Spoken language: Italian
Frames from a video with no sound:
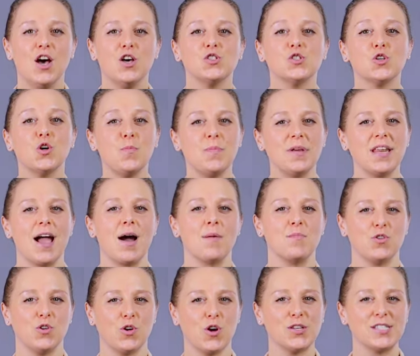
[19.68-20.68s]

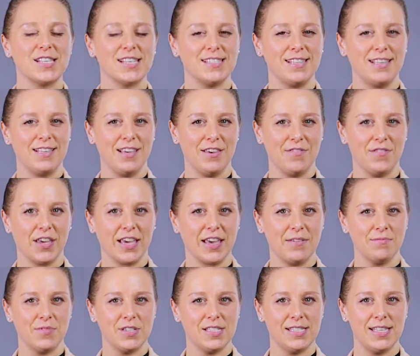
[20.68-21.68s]
Scopriamo cosa significa
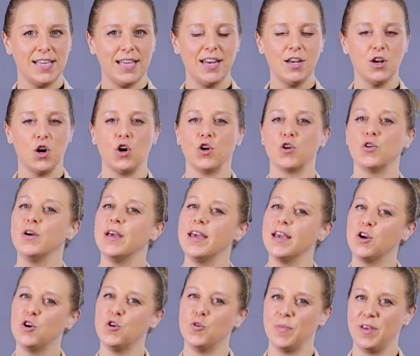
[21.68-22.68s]
investire in oro
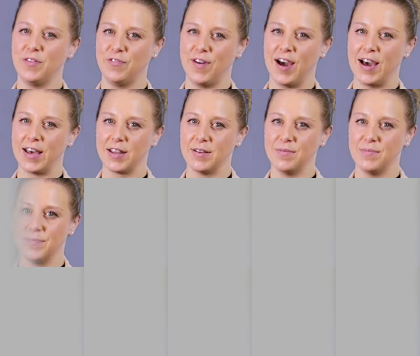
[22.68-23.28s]
e come fare.